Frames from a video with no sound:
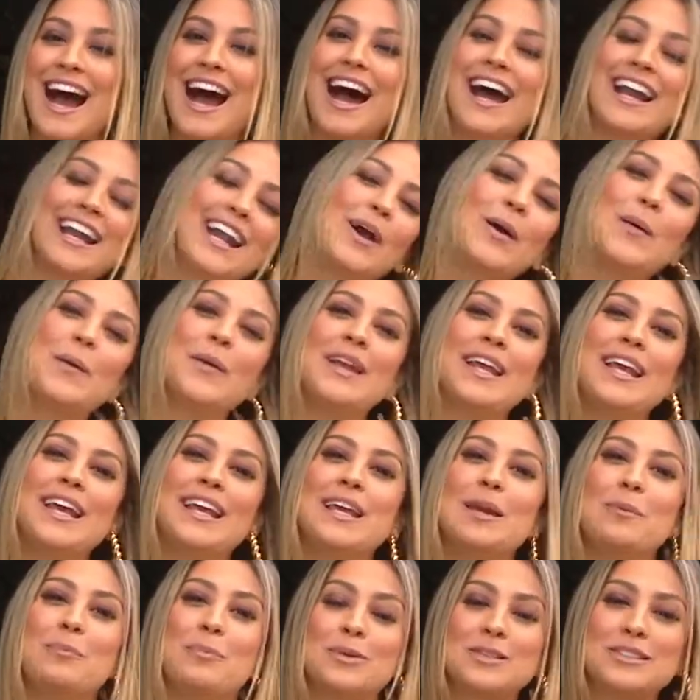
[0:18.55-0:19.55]
Ana
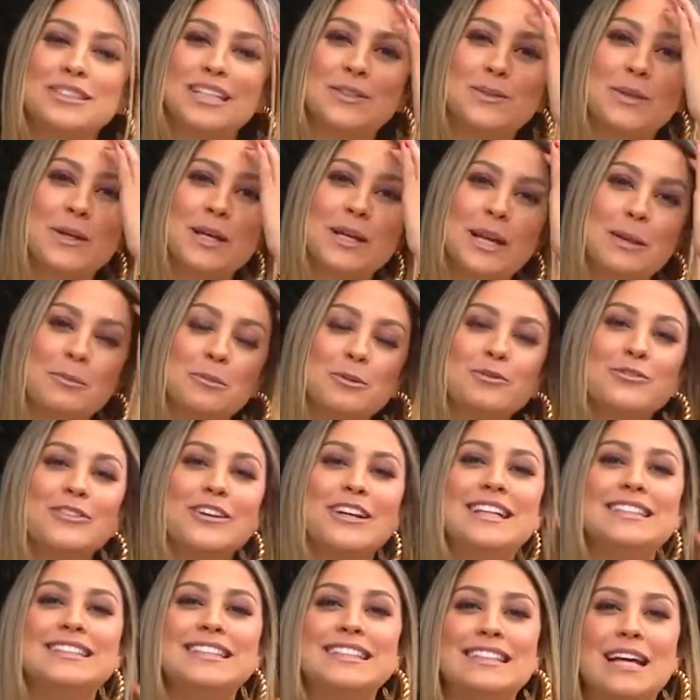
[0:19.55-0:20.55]
Goné, que por cierto queremos
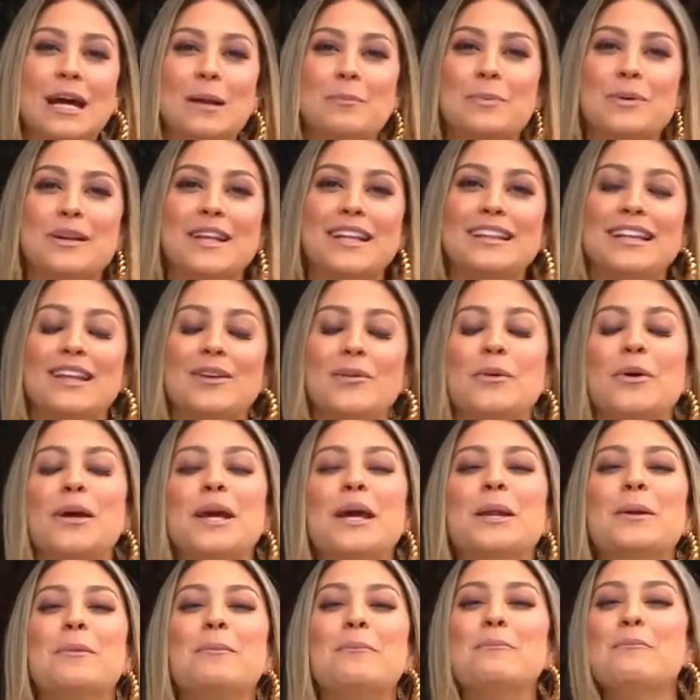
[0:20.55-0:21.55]
felicitar porque tiene un
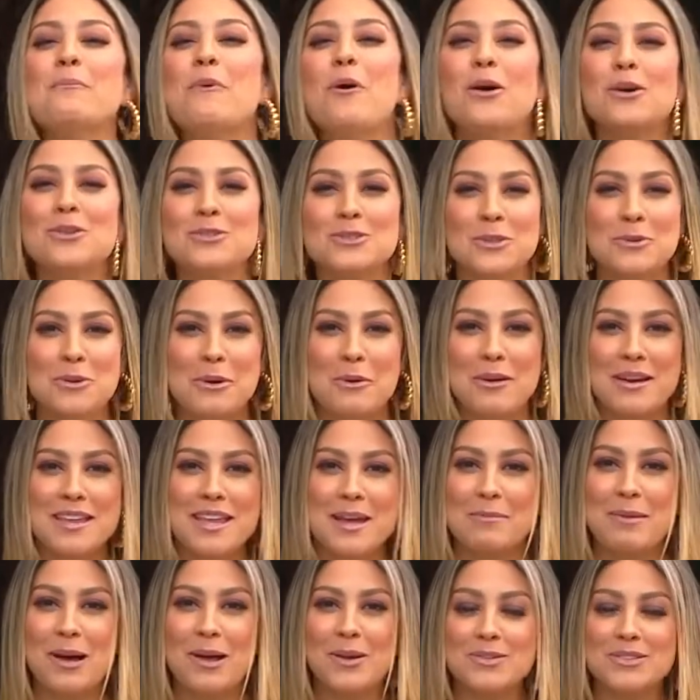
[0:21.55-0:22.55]
hermoso bebé
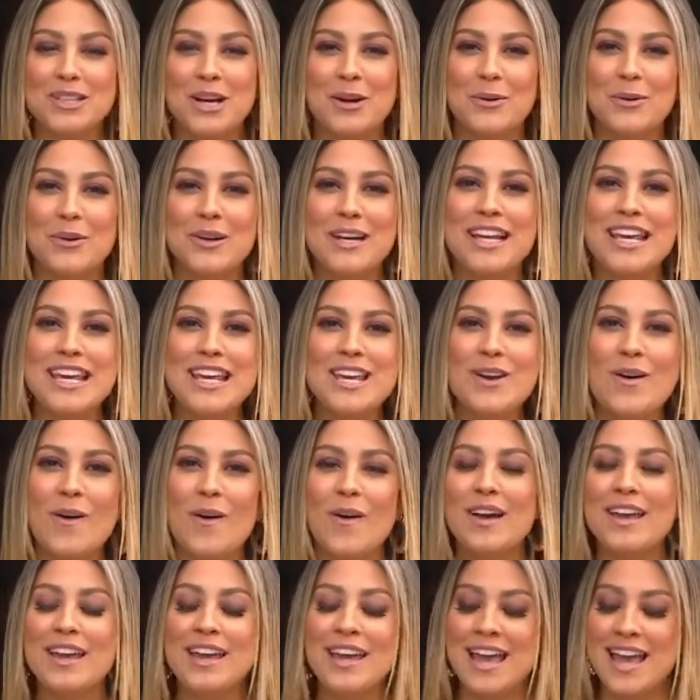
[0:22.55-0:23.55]
llamado Saúl y
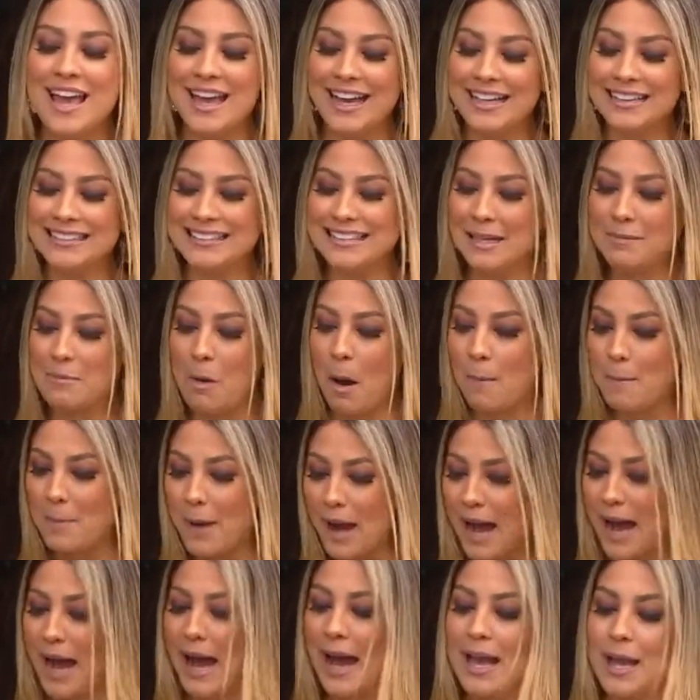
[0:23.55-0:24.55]
hoy esta
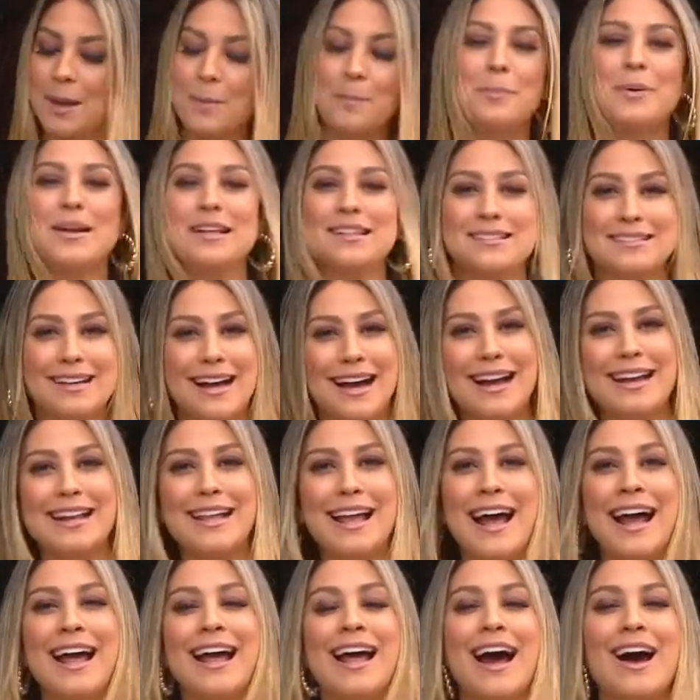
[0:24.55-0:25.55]
mamá
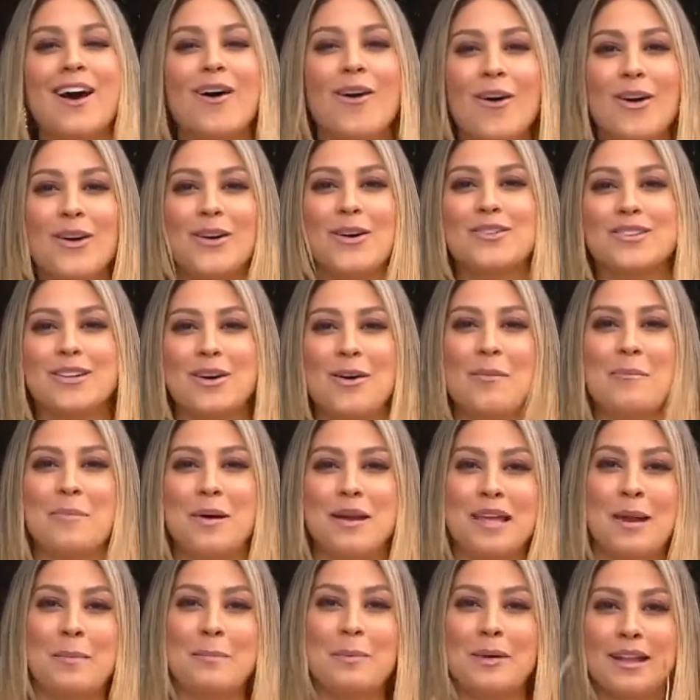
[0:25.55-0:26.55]
empresaria hoy nos
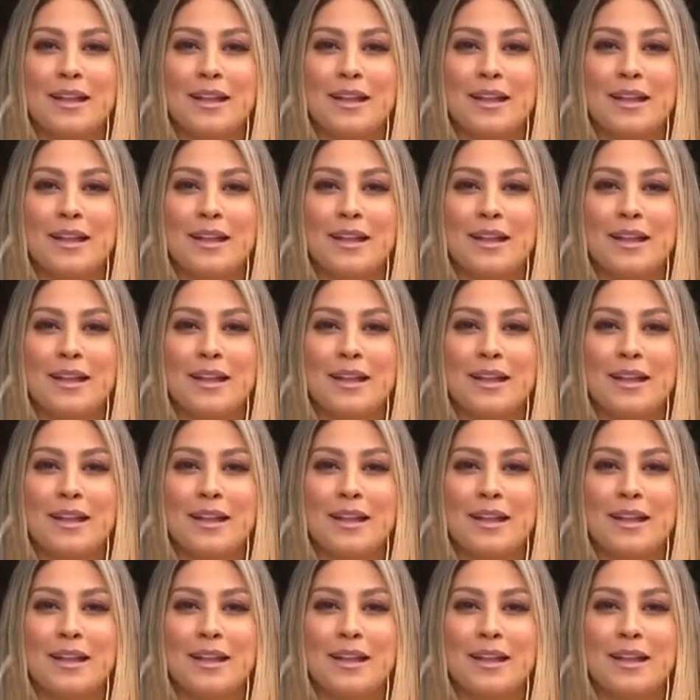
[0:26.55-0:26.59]
acompaña